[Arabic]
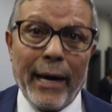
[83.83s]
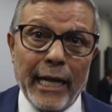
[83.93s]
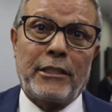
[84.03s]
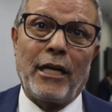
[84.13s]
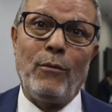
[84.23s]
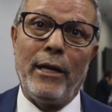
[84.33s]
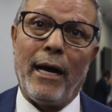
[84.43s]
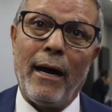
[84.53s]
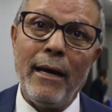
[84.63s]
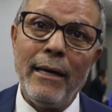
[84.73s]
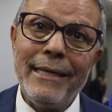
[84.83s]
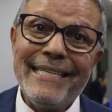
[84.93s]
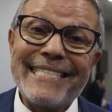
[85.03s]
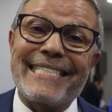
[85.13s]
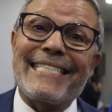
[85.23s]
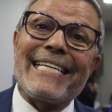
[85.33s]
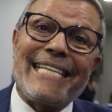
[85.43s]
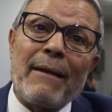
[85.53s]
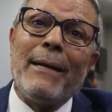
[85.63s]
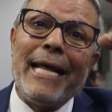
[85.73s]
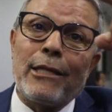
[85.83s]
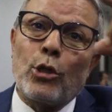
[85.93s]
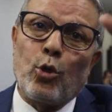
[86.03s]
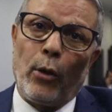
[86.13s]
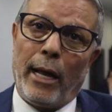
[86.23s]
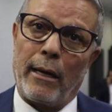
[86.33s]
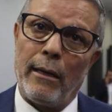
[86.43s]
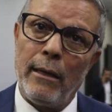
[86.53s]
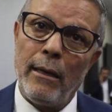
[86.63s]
وانا نتكلموا عليها 16 مليار الدولار